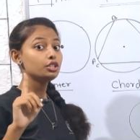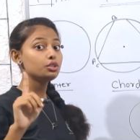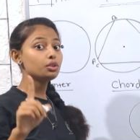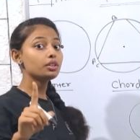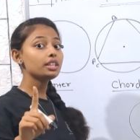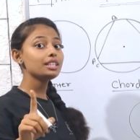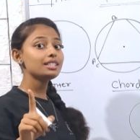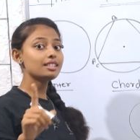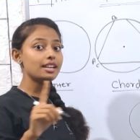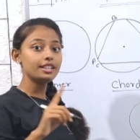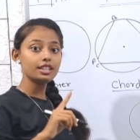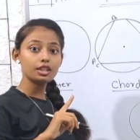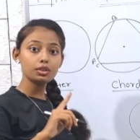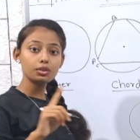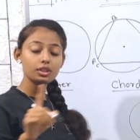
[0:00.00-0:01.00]
जो कि
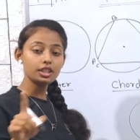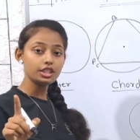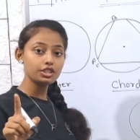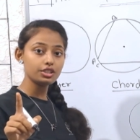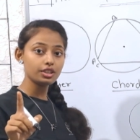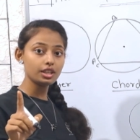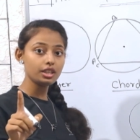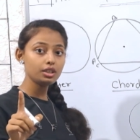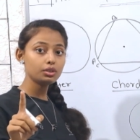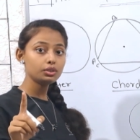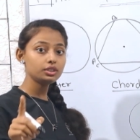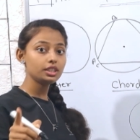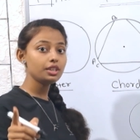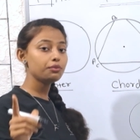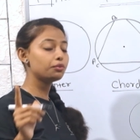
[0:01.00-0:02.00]
सेंटर को टच नहीं
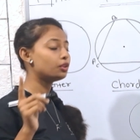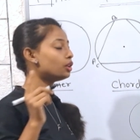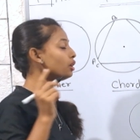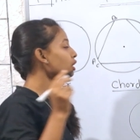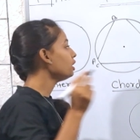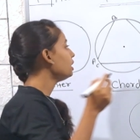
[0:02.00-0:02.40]
होते वो